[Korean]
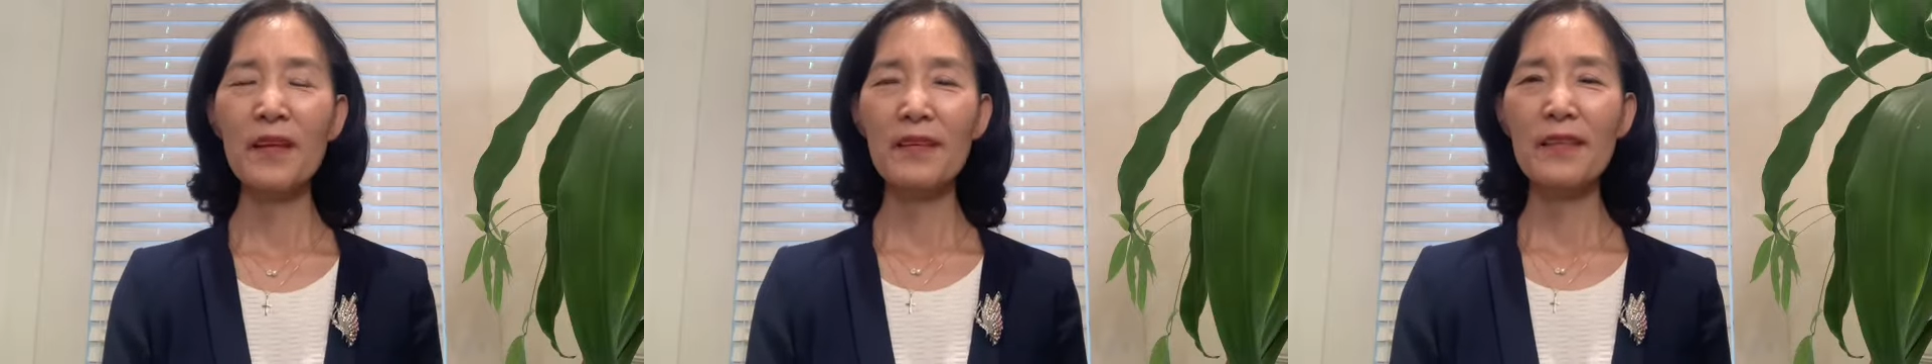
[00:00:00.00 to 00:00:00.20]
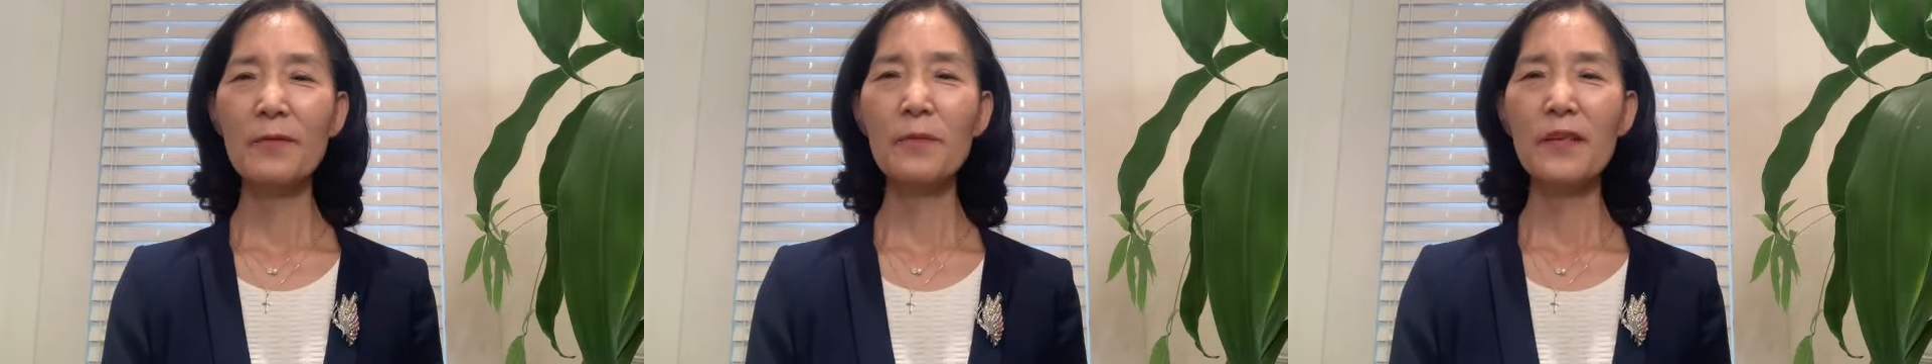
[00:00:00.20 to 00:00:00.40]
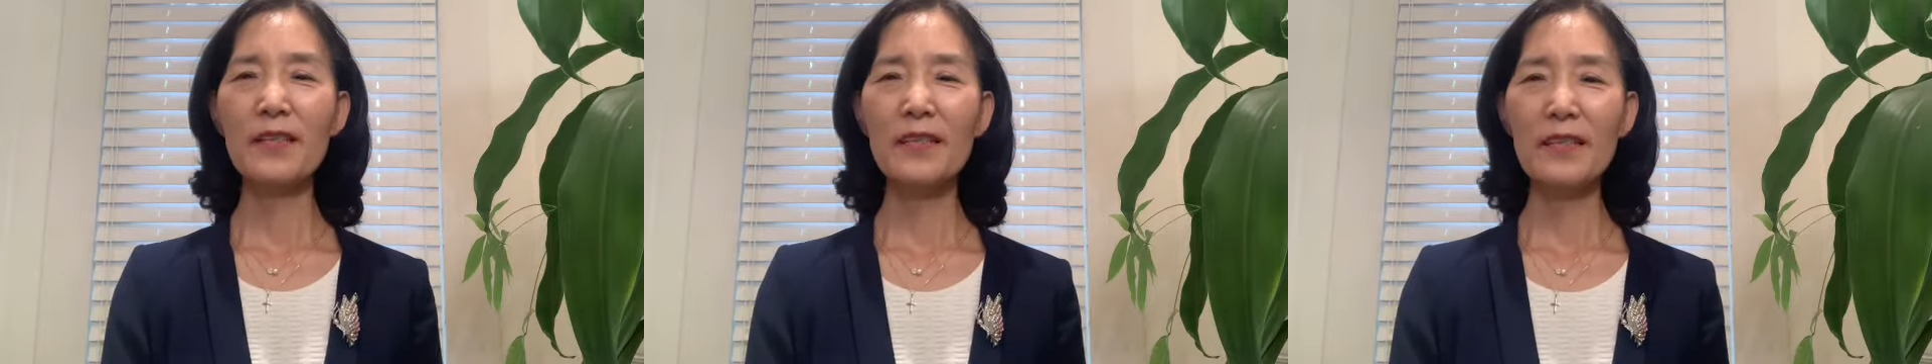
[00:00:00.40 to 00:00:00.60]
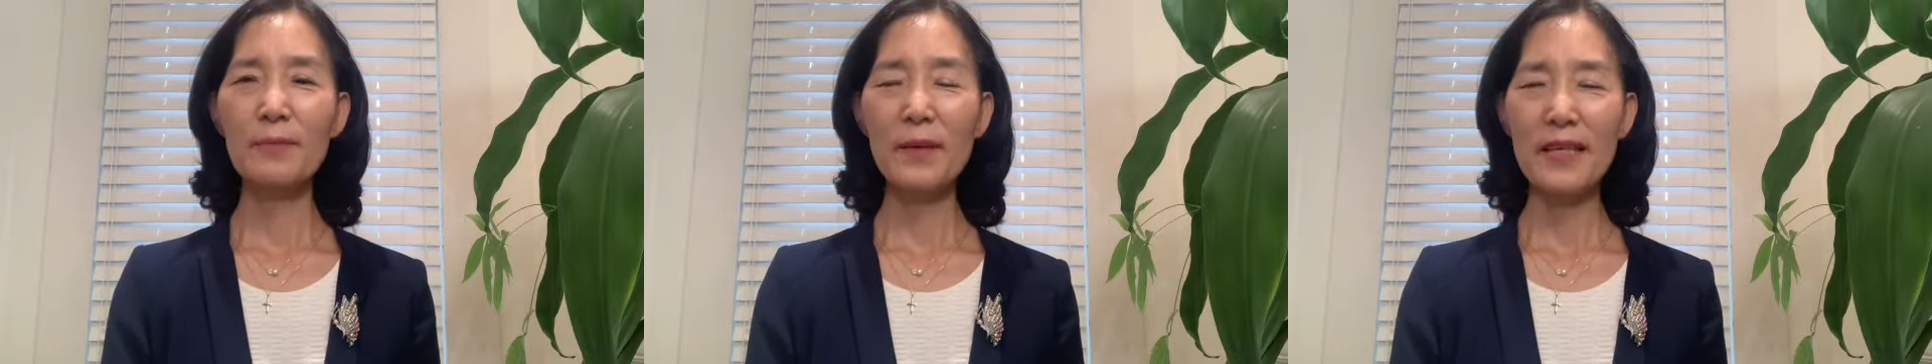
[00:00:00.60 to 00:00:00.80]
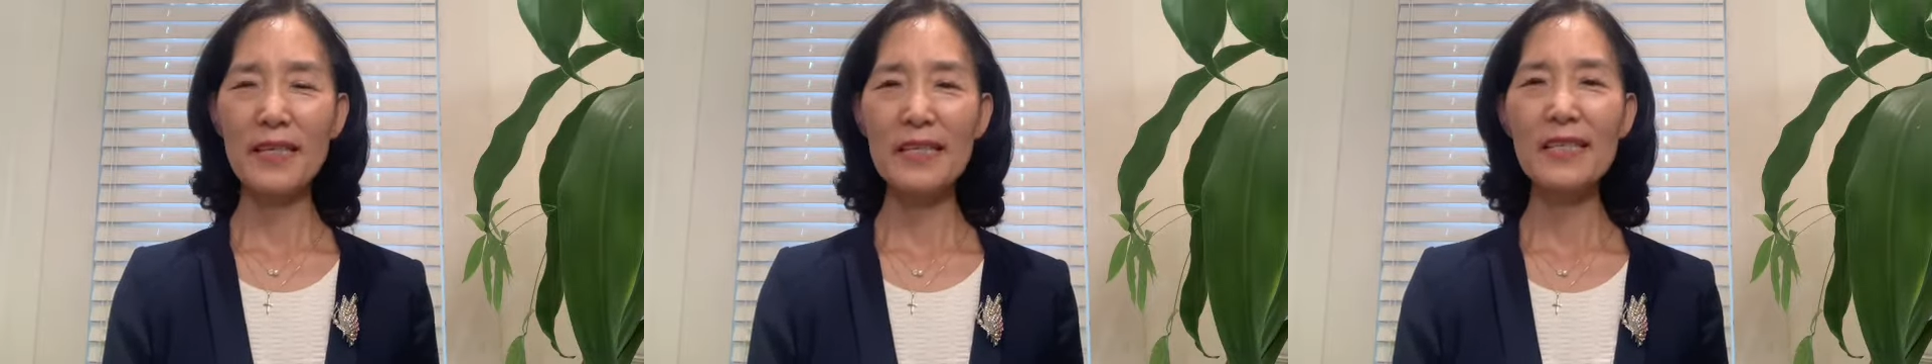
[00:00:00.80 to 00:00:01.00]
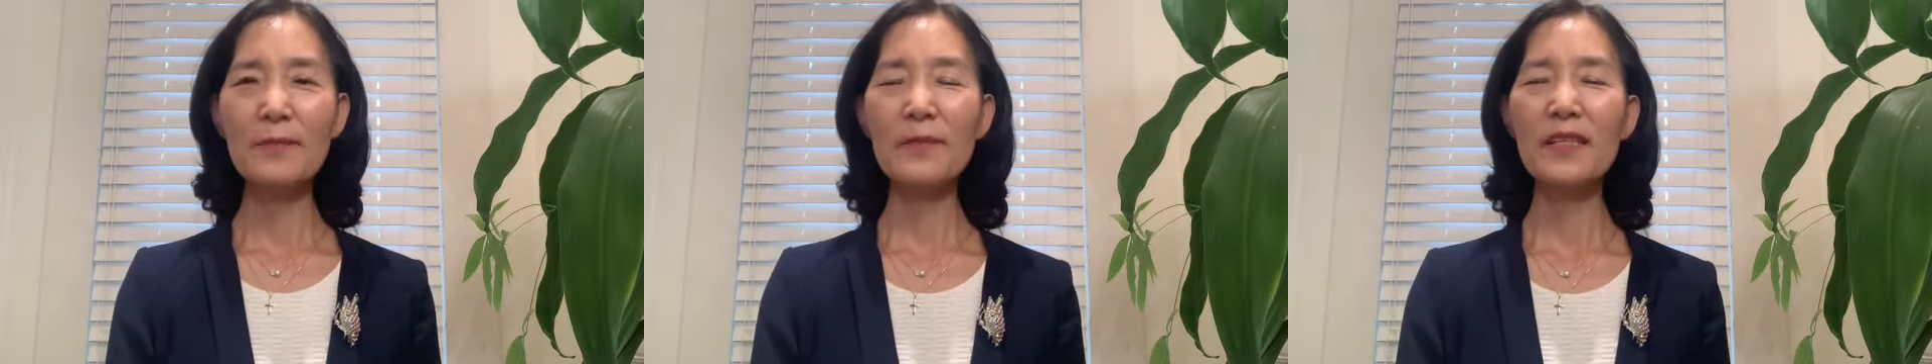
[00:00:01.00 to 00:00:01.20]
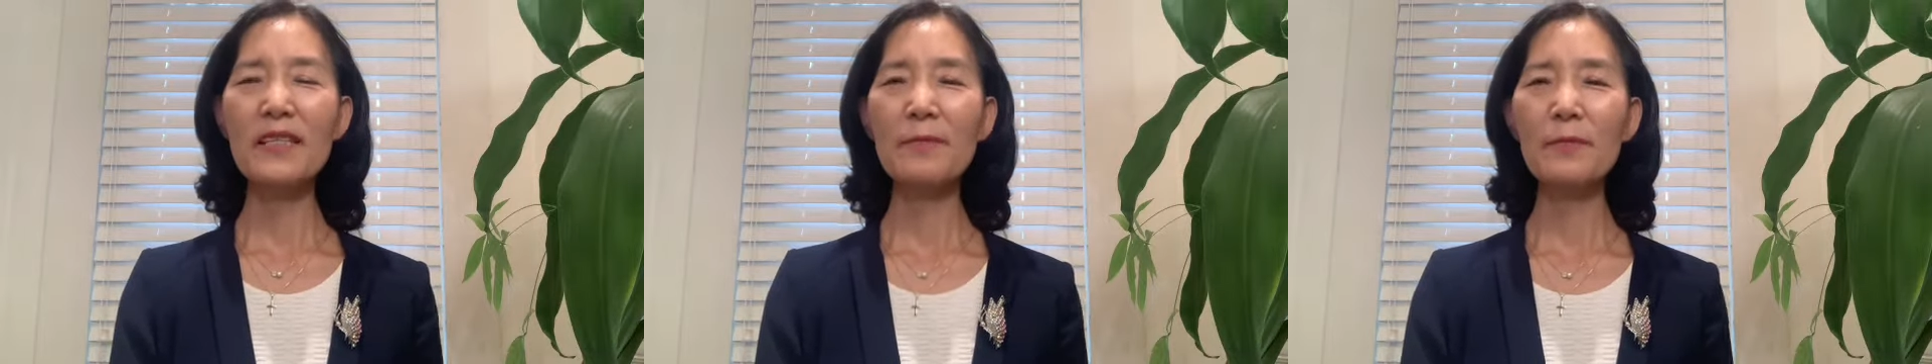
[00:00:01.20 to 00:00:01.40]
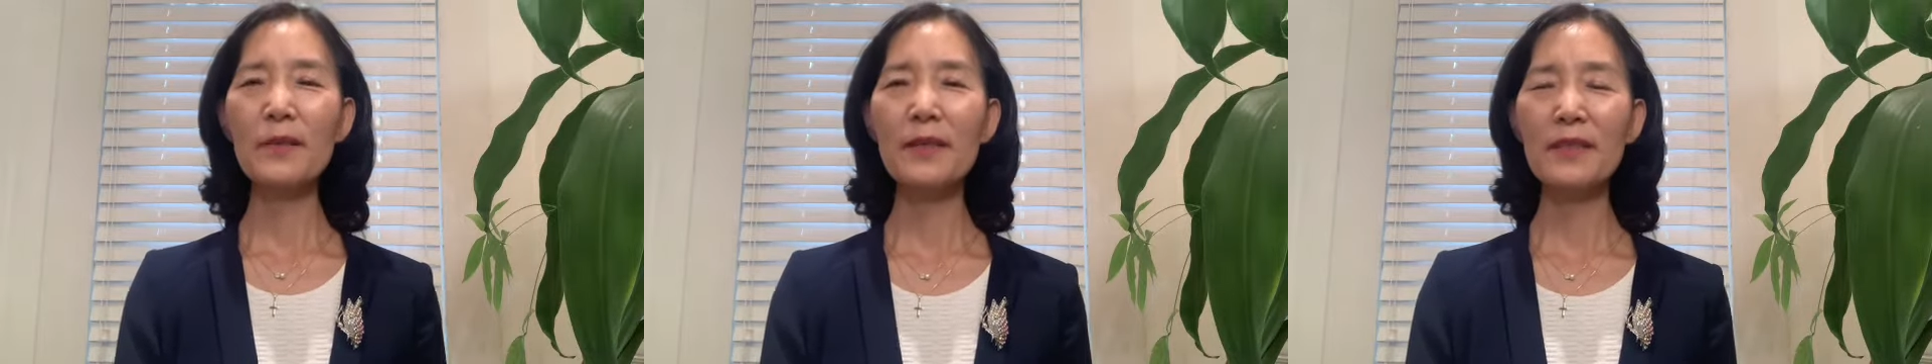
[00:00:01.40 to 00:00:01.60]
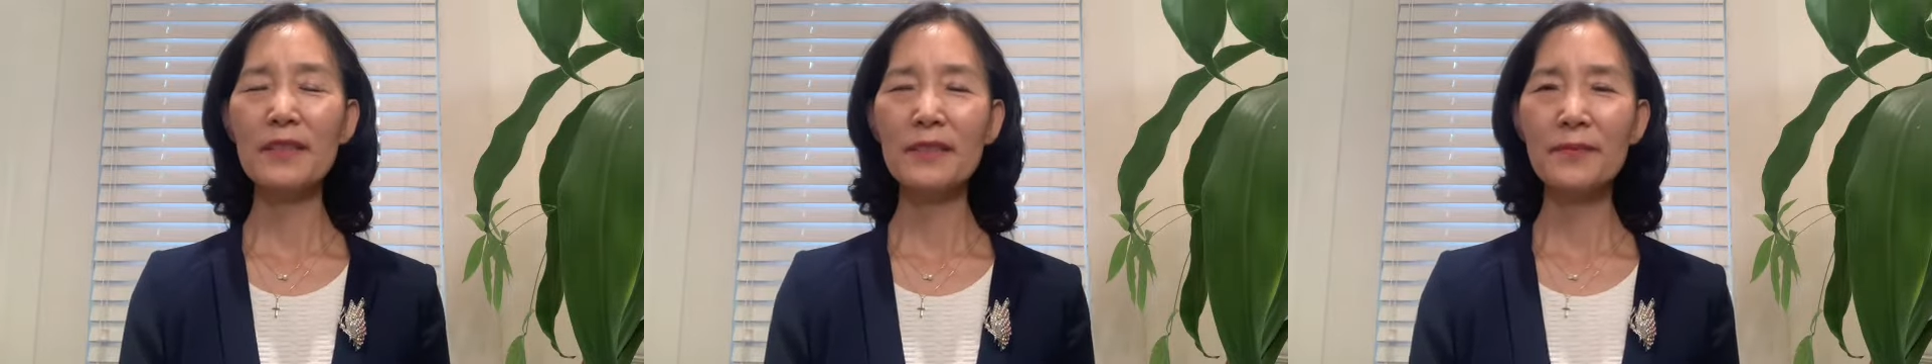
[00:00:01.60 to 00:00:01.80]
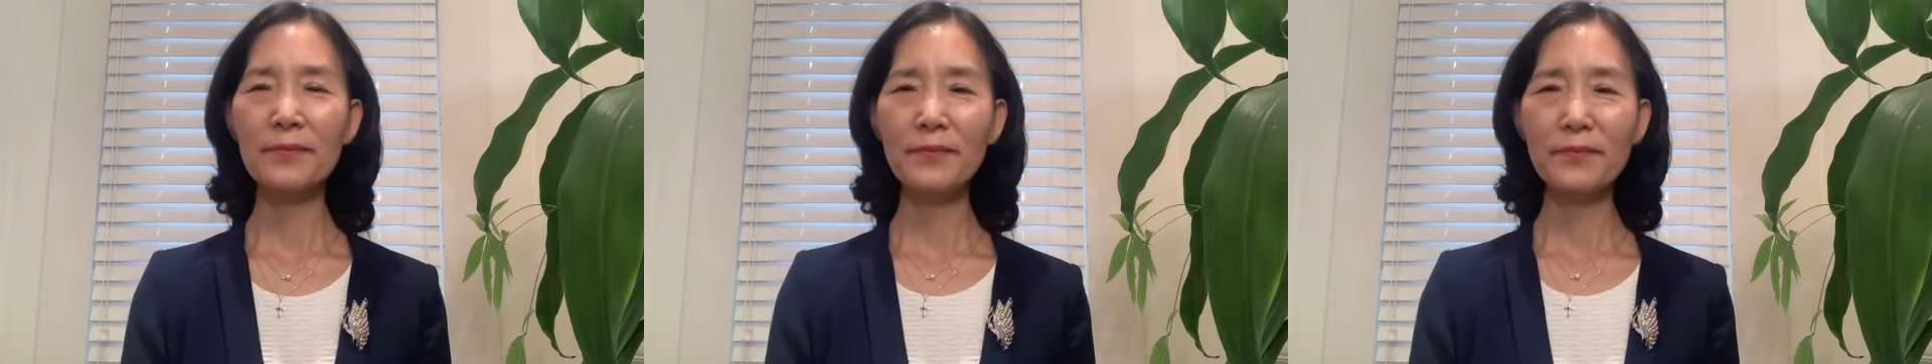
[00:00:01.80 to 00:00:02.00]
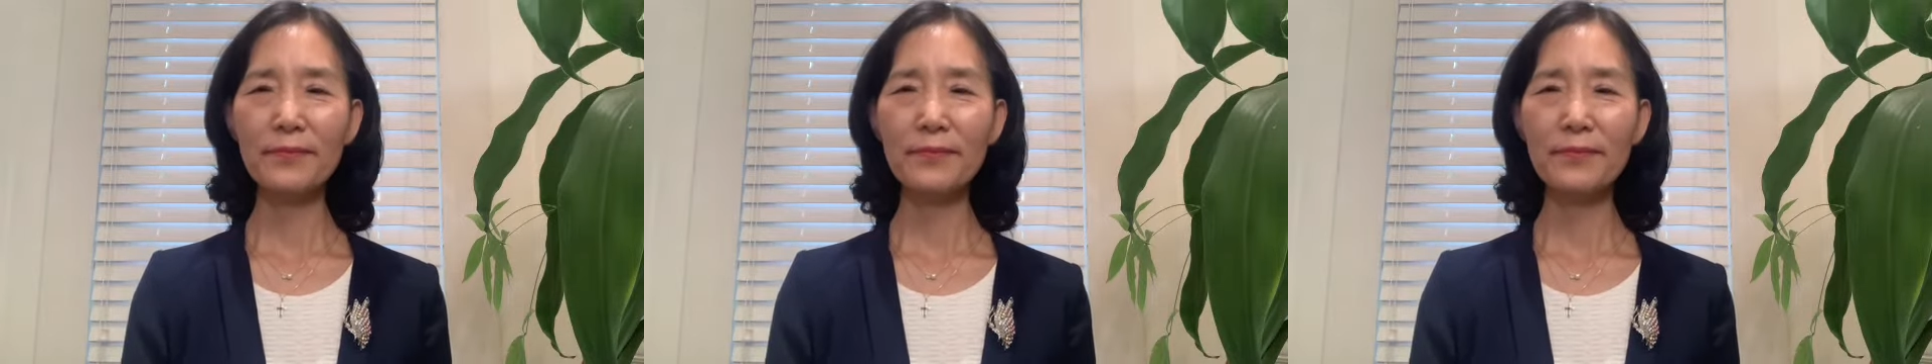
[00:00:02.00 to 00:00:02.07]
특별히 127편은